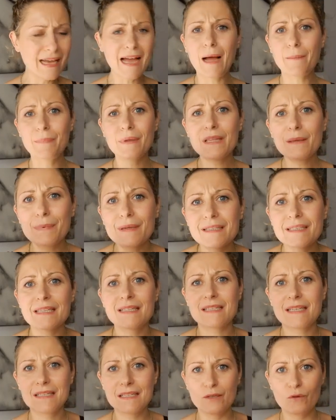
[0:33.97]
Abbiate
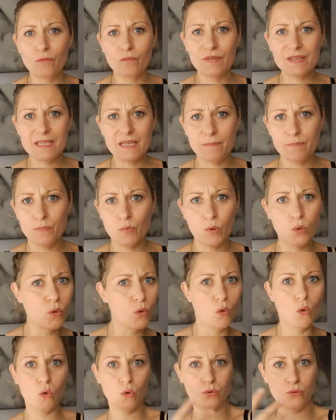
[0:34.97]
pazienza se non vi
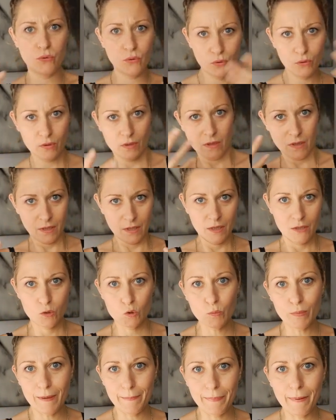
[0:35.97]
sembro
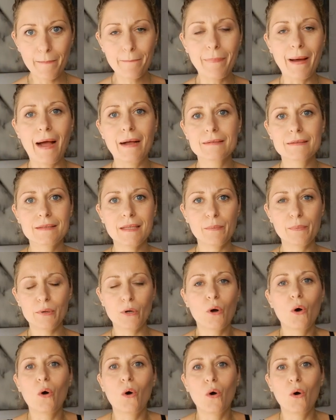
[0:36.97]
super pimpante,
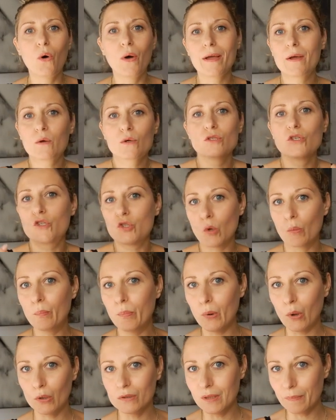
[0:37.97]
però è così, c'è un
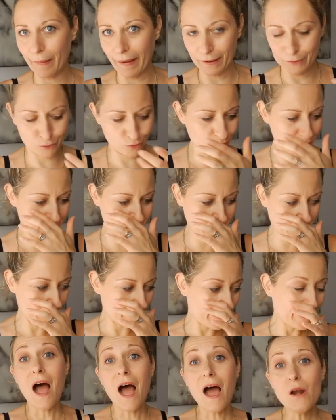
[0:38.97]
po' de pathos.
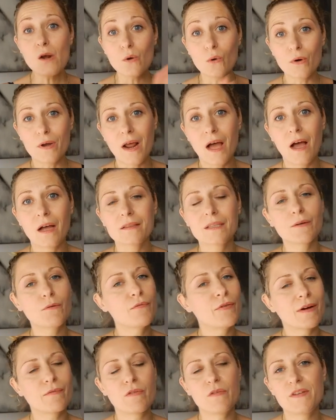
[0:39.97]
Allora, devo
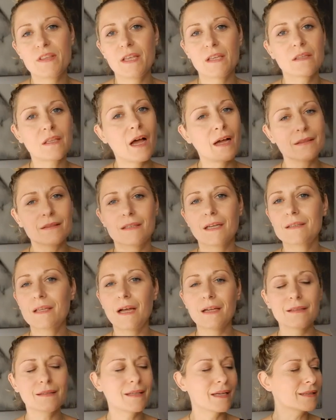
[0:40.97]
farvi vedere tanta,
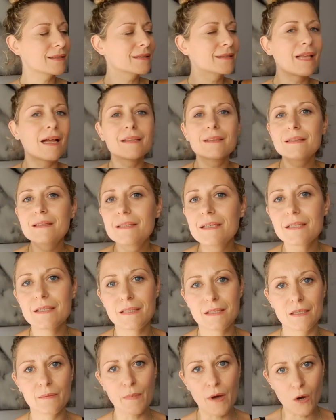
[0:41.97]
tanta,
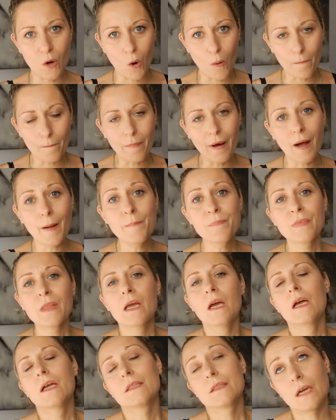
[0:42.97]
tantissima roba,
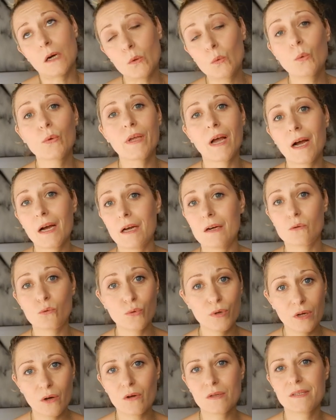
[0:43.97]
tra cui anche
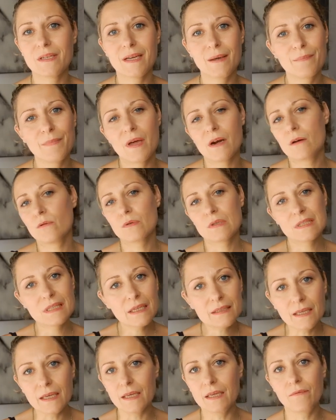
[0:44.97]
alcune cose che mi erano
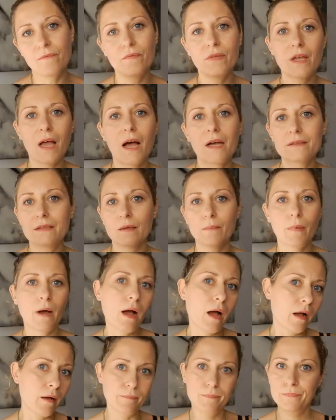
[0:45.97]
state inviate,
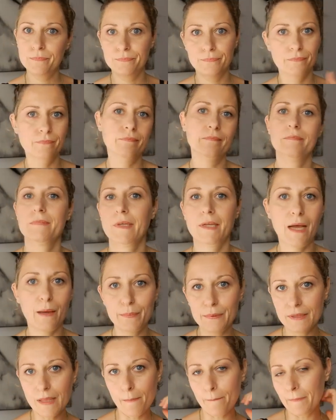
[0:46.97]
ma
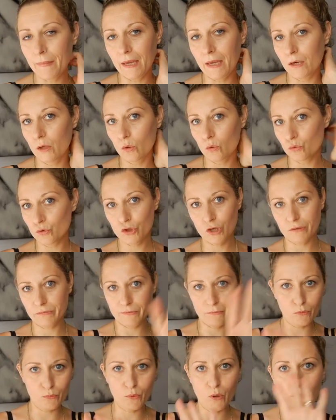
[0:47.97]
capita a me, non
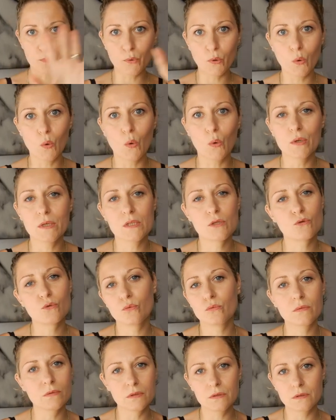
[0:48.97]
c'avevo proprio
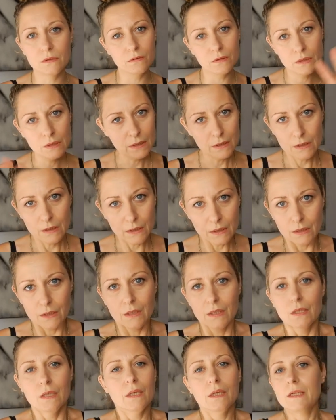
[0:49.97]
nessun
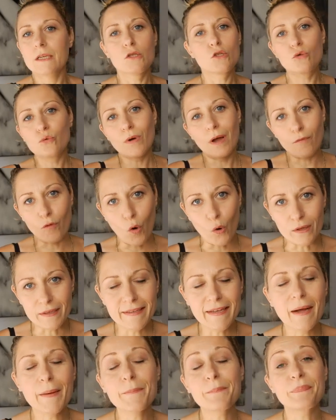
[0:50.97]
nessuna
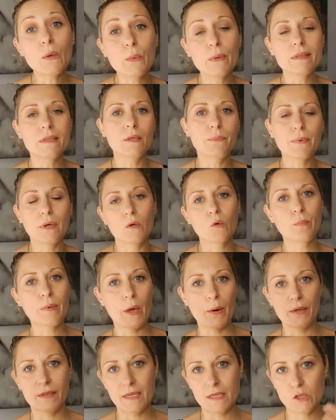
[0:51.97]
voglia e quindi piano
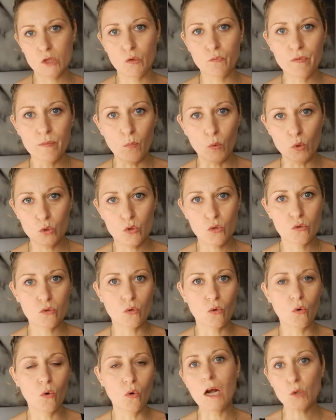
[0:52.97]
piano adesso vi
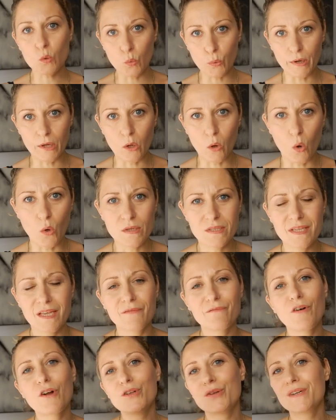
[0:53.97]
mostro alcune
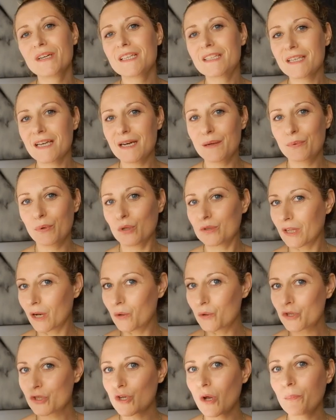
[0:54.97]
cose. Voglio iniziare però
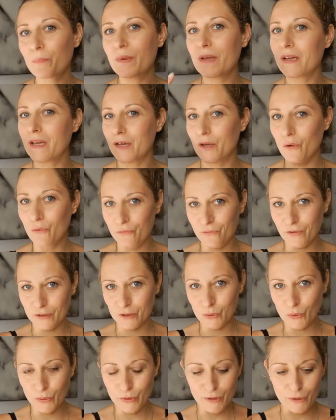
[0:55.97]
dallo shopping che ho
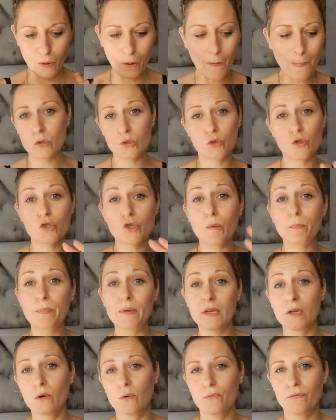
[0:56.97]
fatto io. Questo
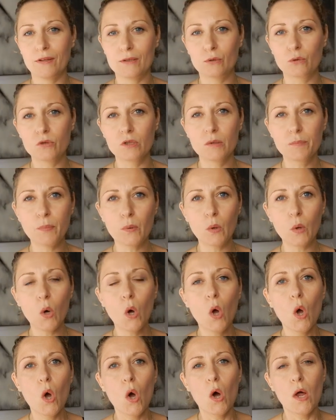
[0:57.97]
shopping l'ho fatto
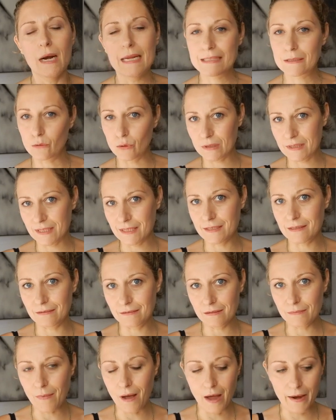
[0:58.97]
tipo la scorsa
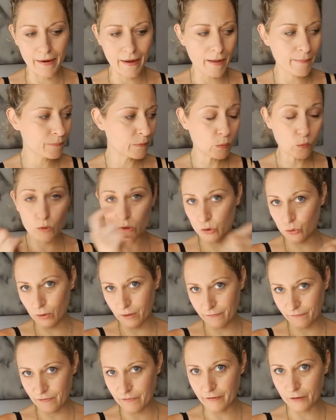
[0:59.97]
settimana, questo
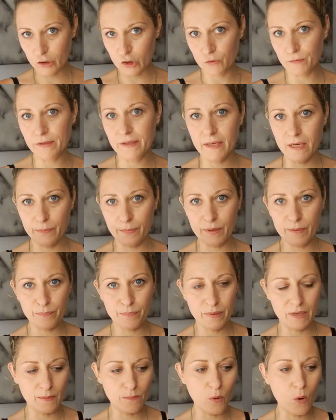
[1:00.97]
che vi faccio vedere per
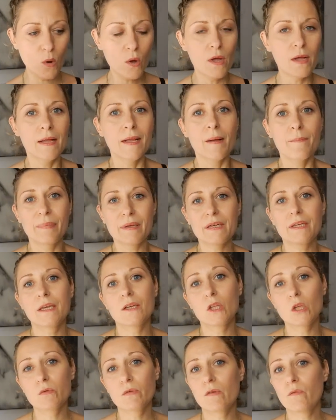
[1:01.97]
primo,
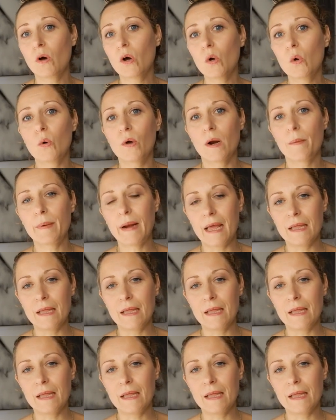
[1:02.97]
perché dovevo ancora